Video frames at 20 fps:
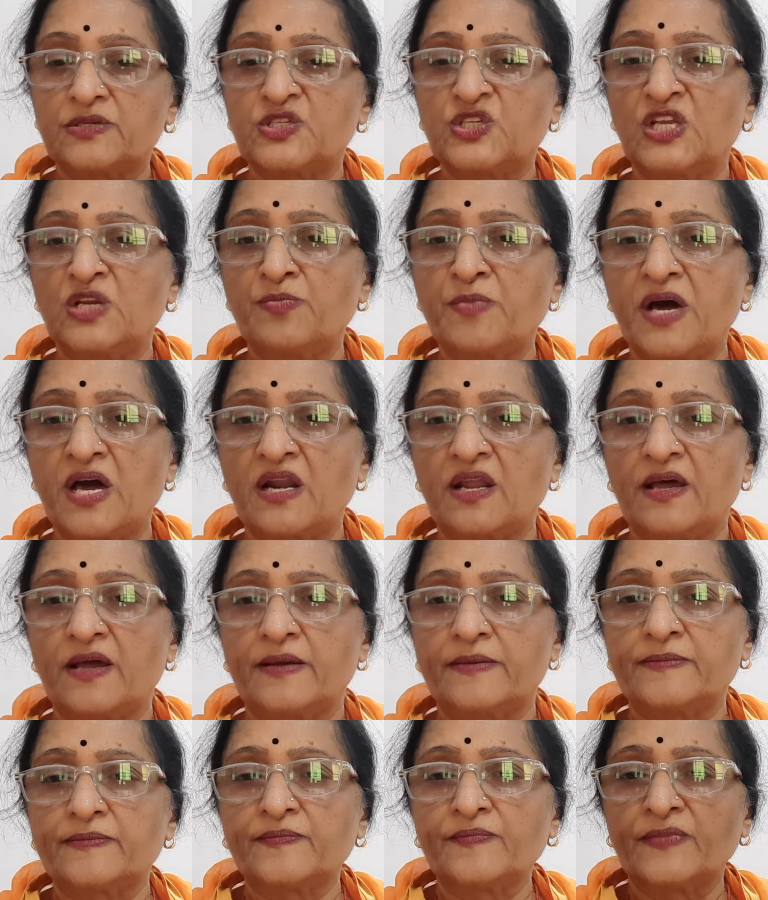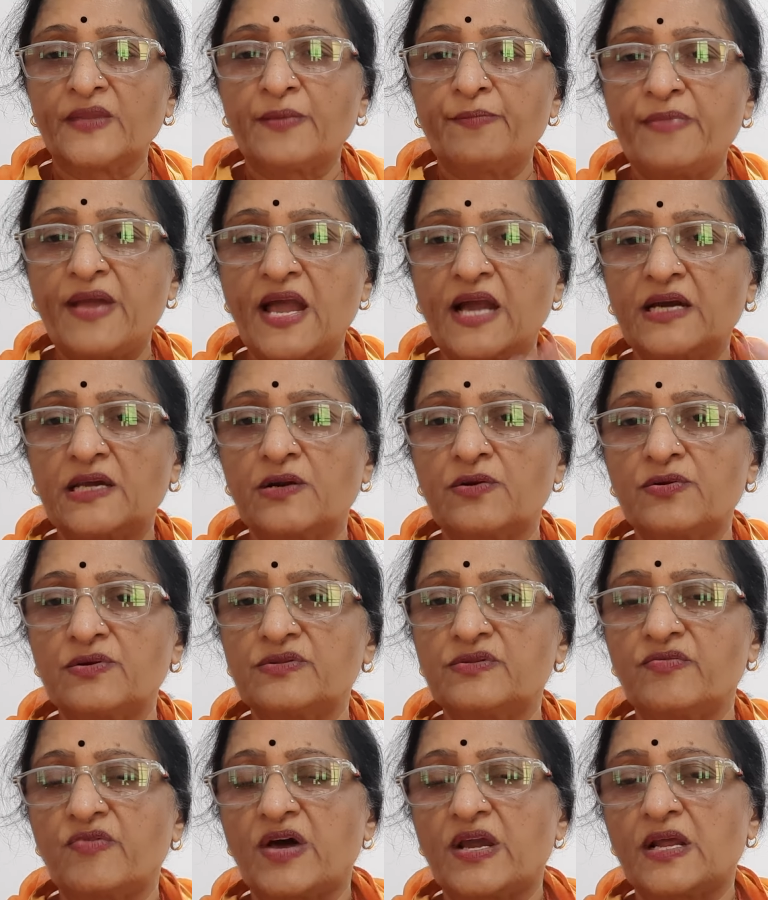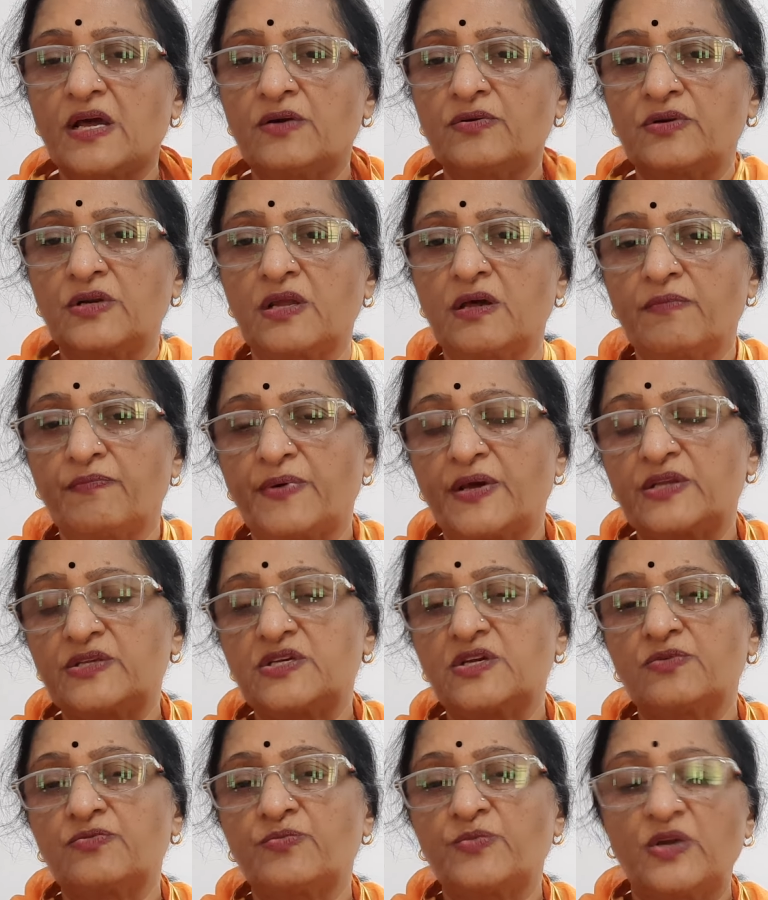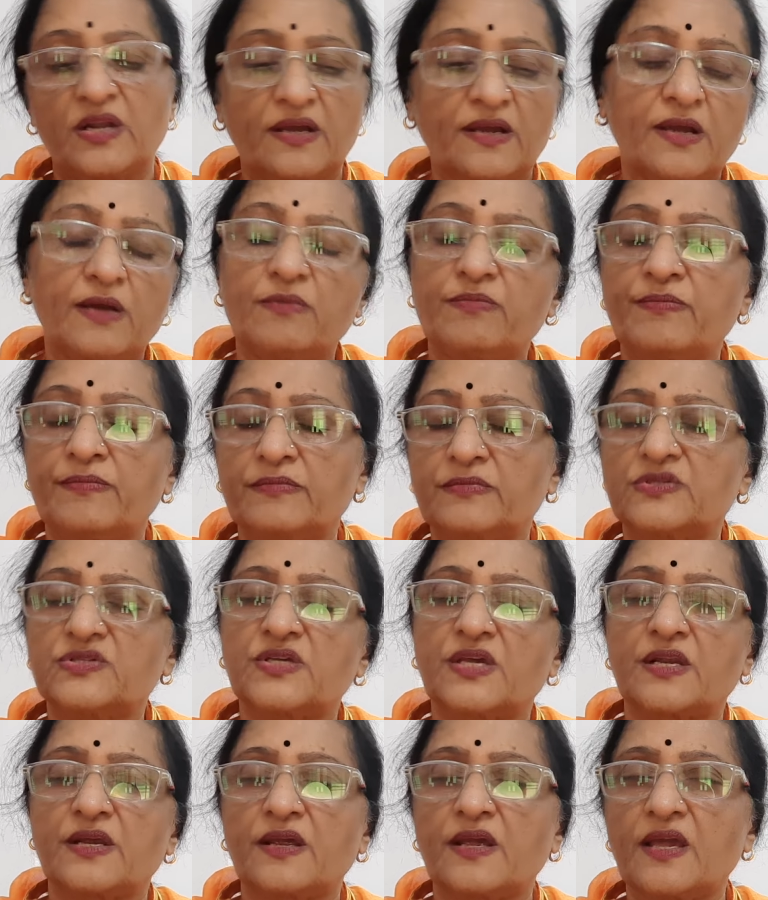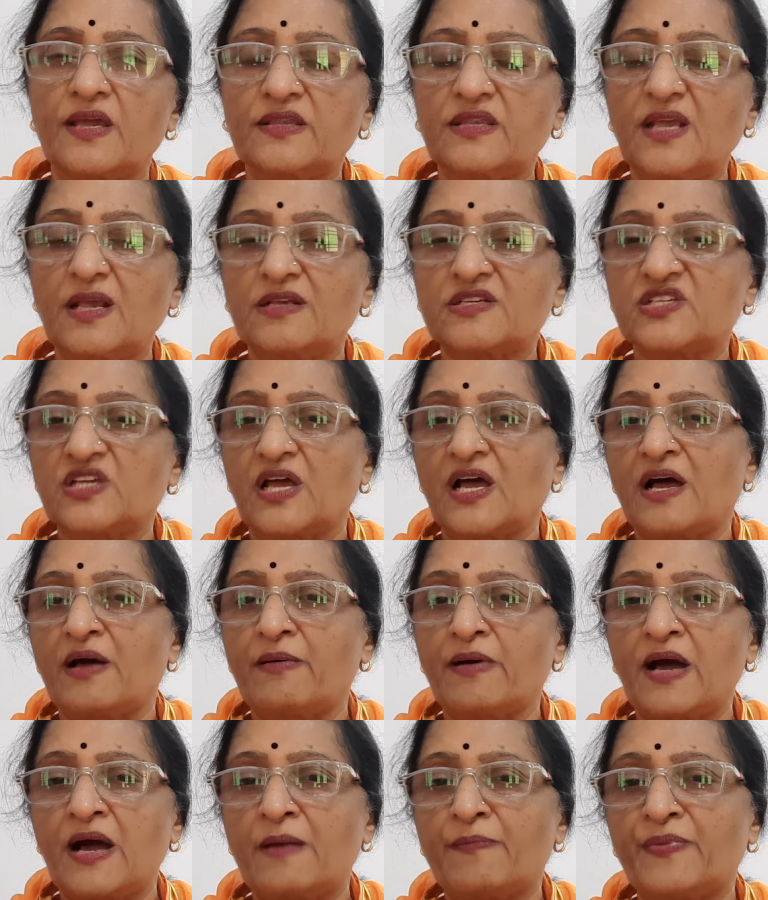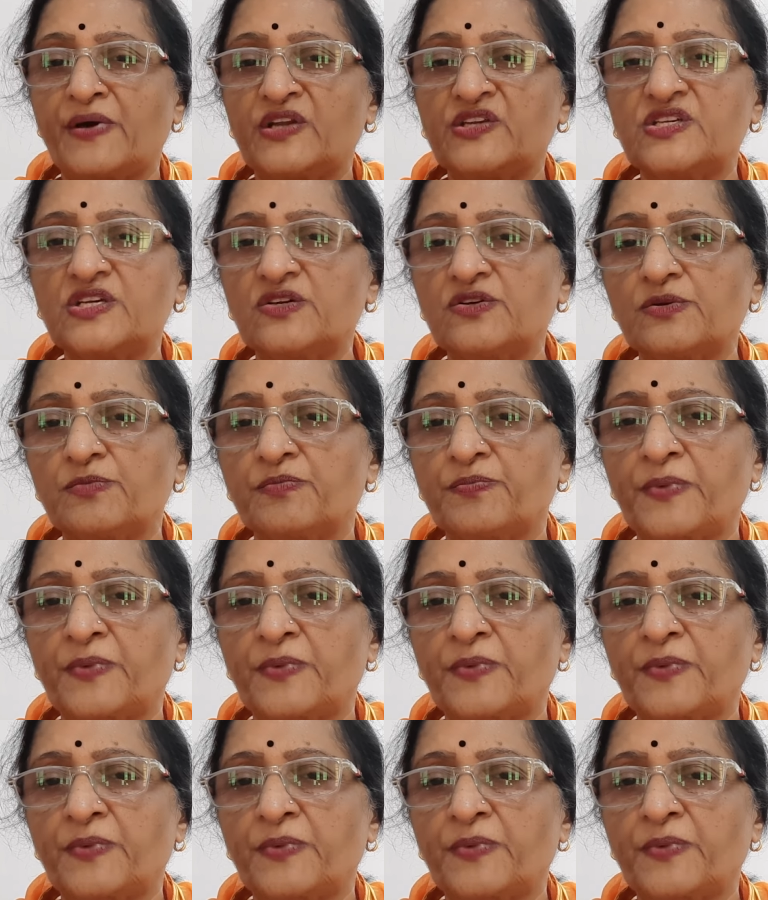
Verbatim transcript: సినిమాల బ్యాక్గ్రౌండ్ ద్వారా ఉన్న పరిచయం మూలంగా సరే అయితే ఆ పరిచయం